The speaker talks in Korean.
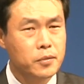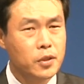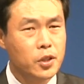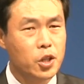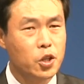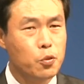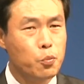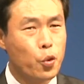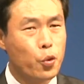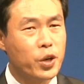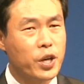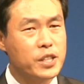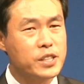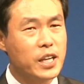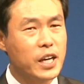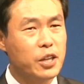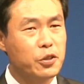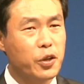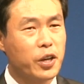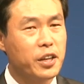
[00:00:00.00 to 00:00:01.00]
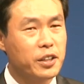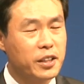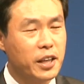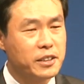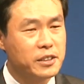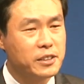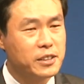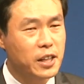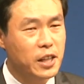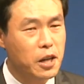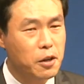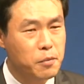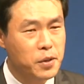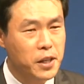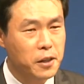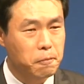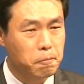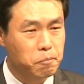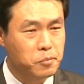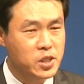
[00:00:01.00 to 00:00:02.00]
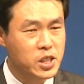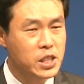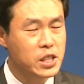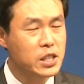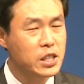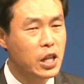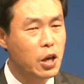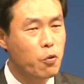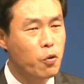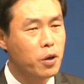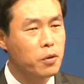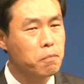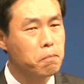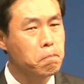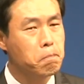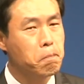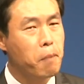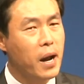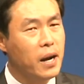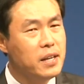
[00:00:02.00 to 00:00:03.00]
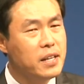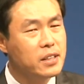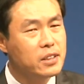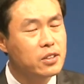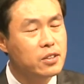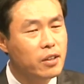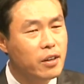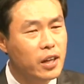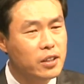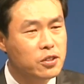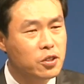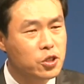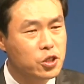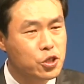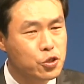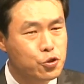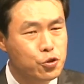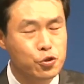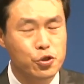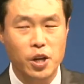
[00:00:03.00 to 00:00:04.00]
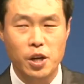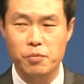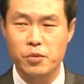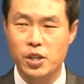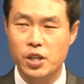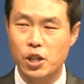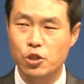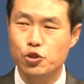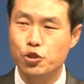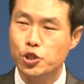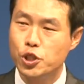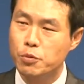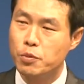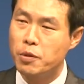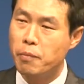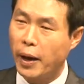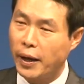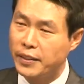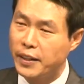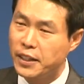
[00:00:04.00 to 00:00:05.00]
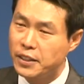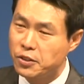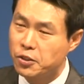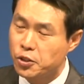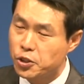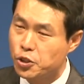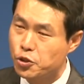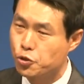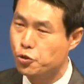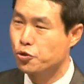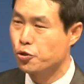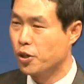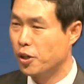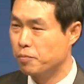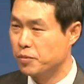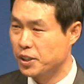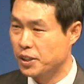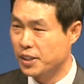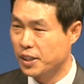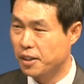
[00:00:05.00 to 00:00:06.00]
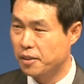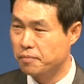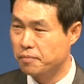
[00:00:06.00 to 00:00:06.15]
여러분, 목회자가 되겠다는 사람이 신대원 빨리 들어가는 것이 중요합니까? 주님을 만나는 것이 중요합니까?